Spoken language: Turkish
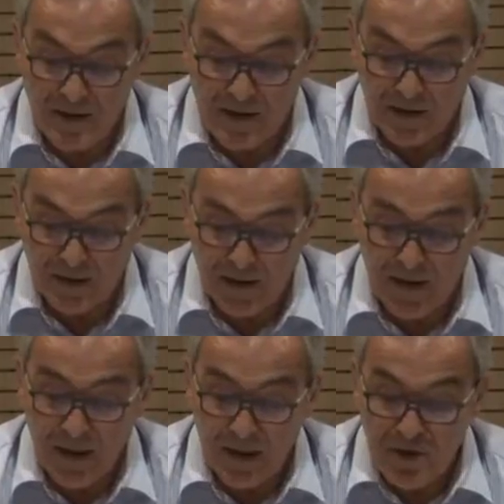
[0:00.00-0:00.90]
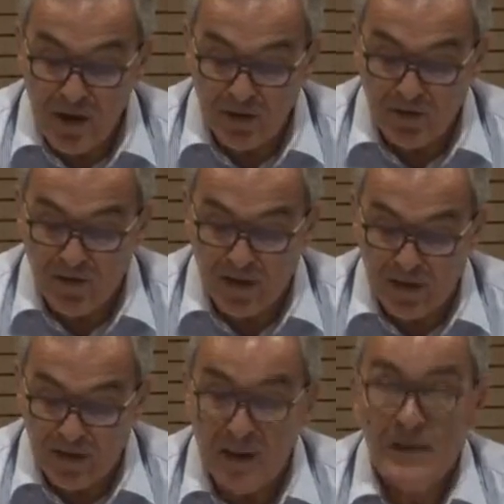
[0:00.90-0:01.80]
insanlar can
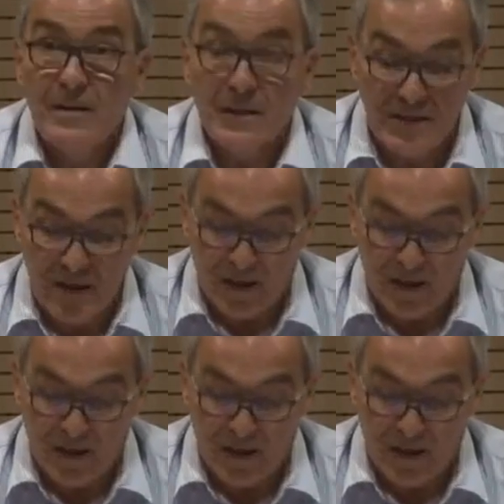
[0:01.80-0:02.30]
güvenliği tehlikesi